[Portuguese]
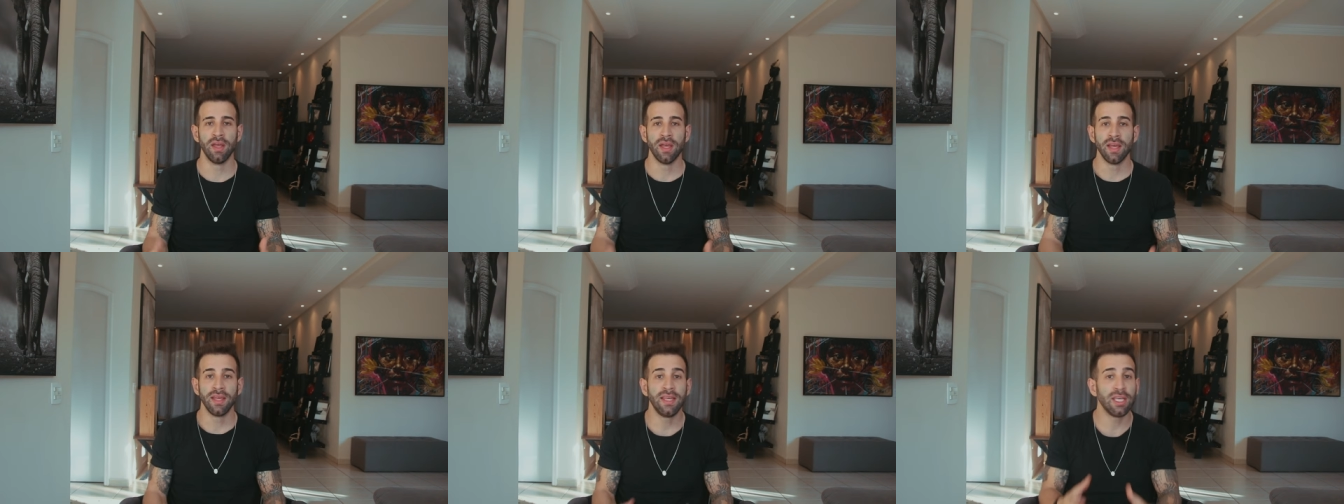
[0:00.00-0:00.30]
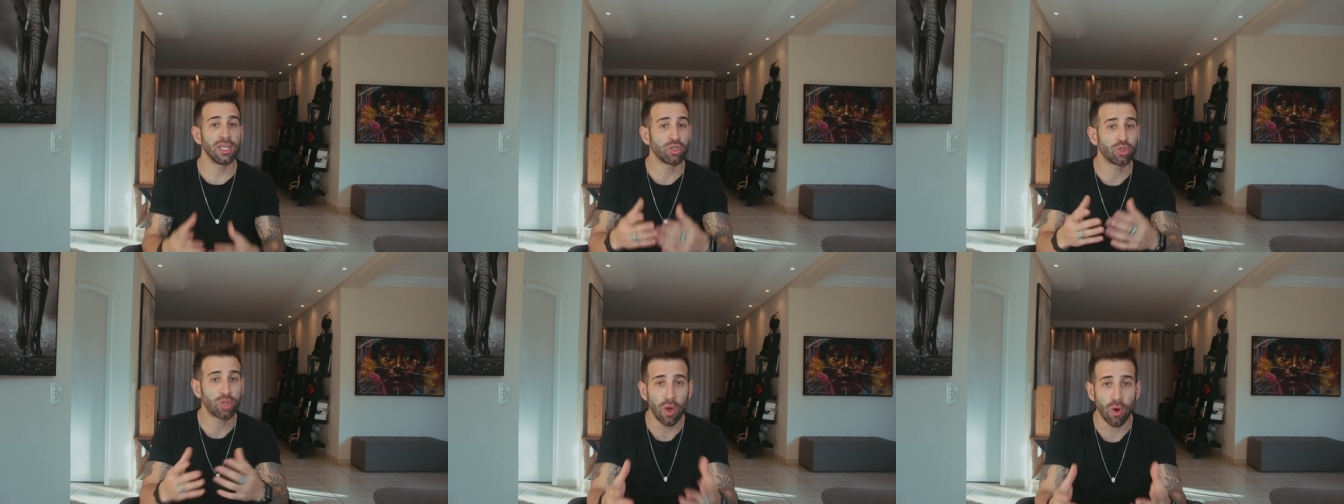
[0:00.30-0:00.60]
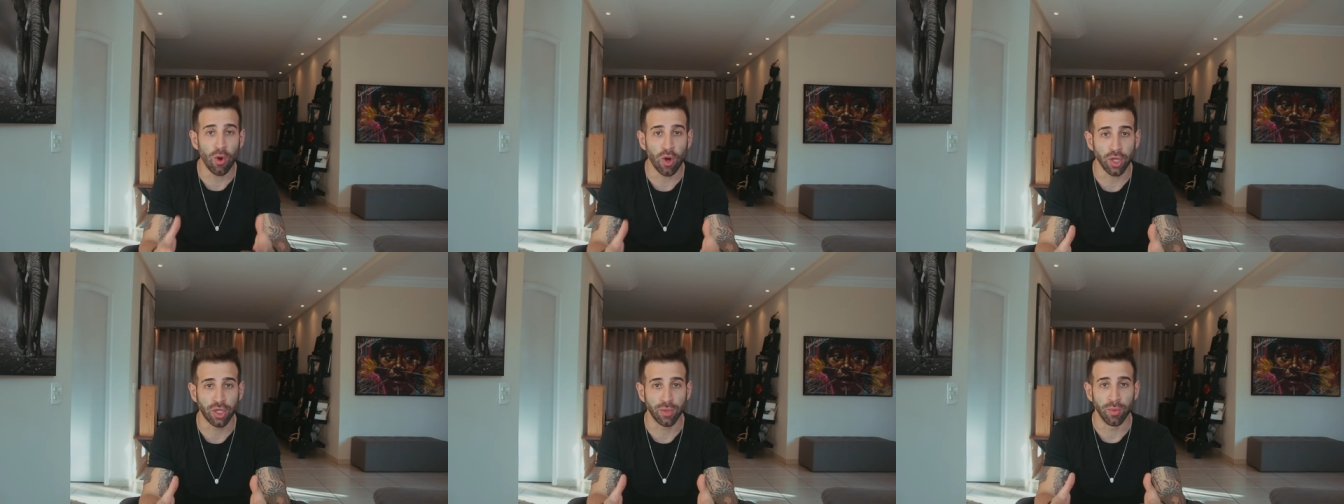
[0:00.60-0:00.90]
E isso é
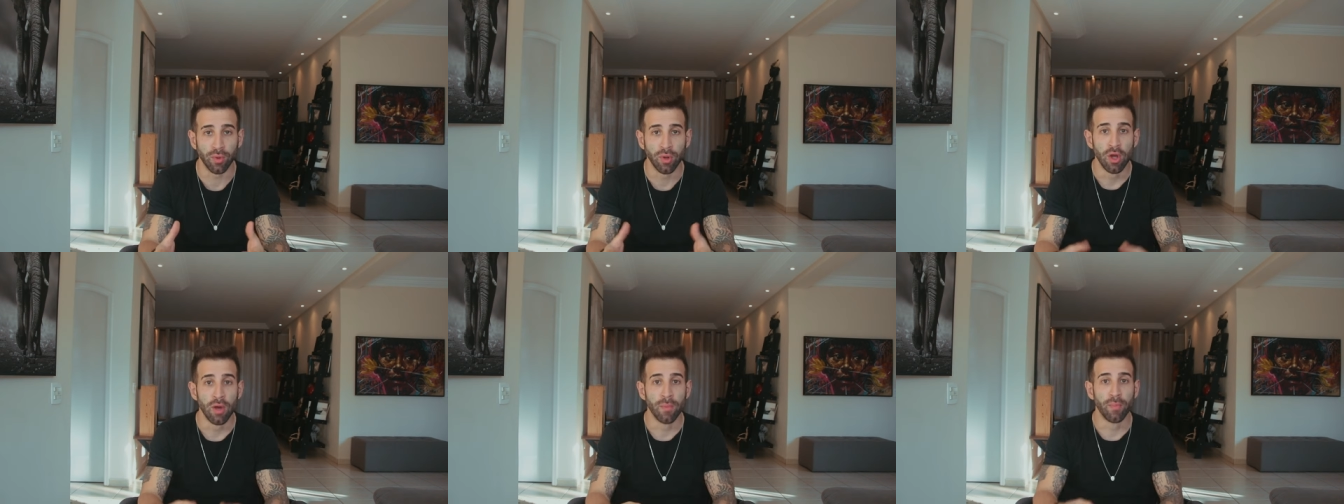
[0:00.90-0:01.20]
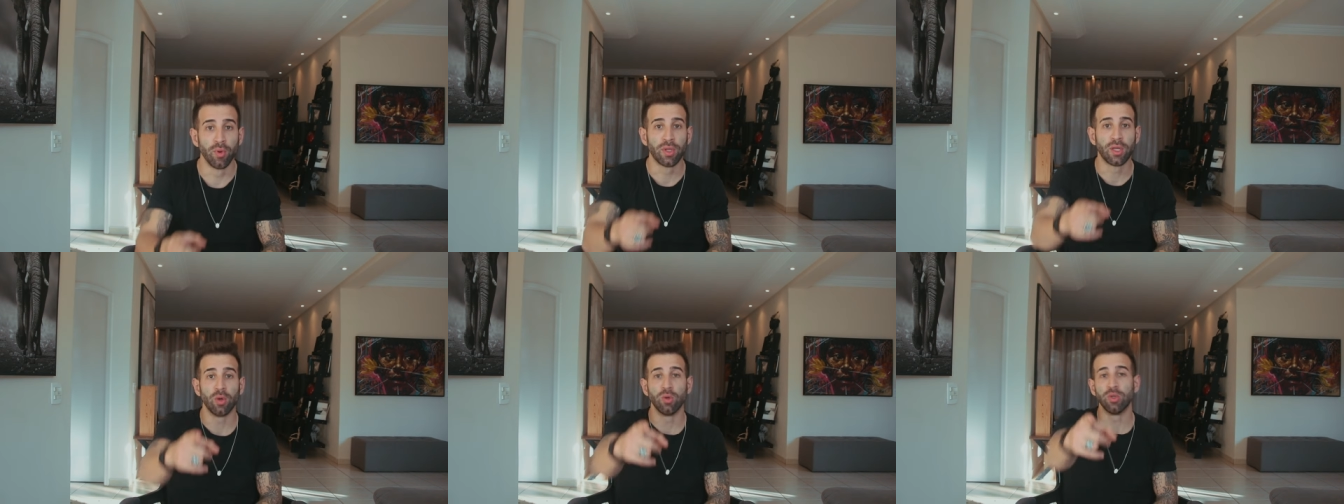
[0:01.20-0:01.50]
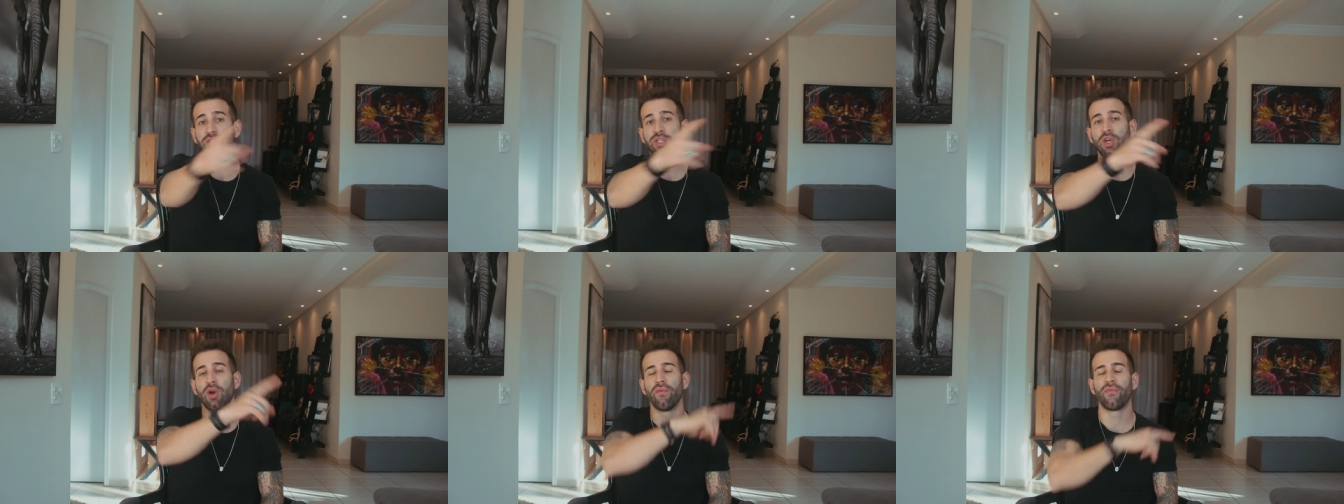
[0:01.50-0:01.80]
ótimo, porque o
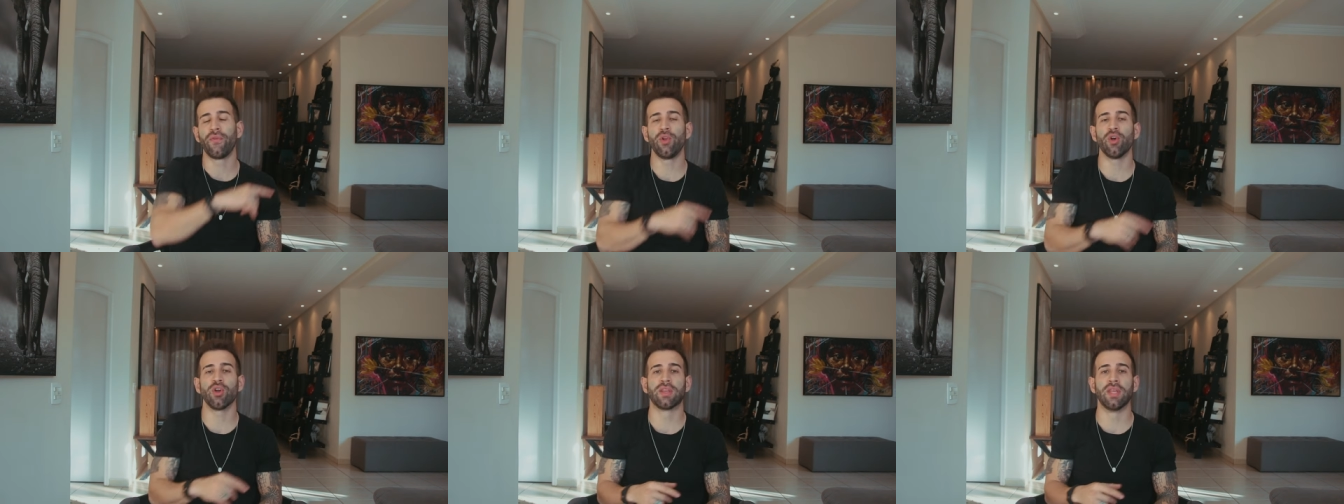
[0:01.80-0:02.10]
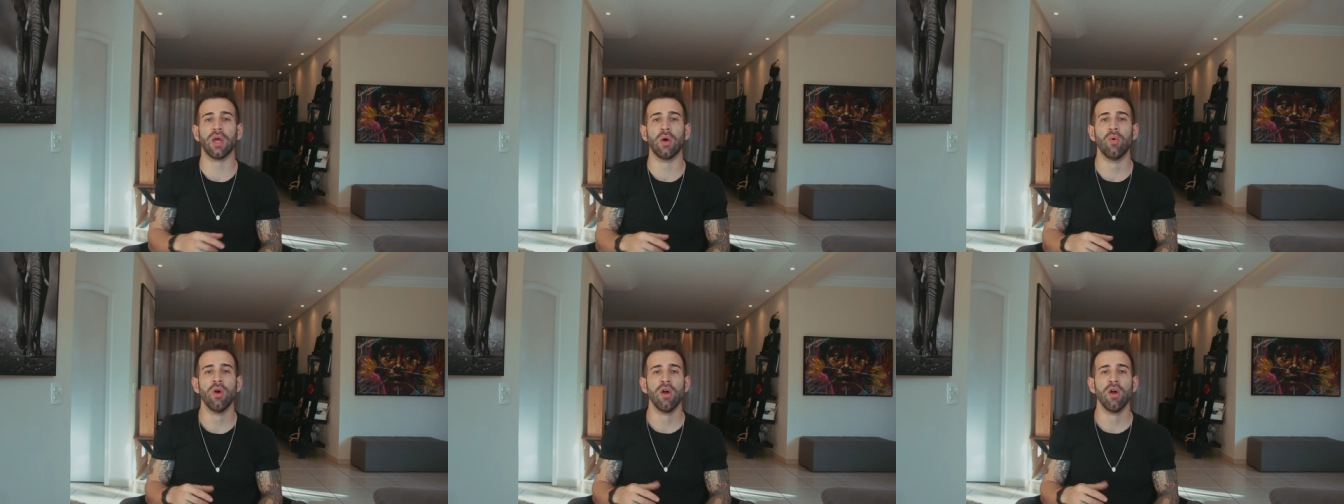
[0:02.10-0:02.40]
seu filhotão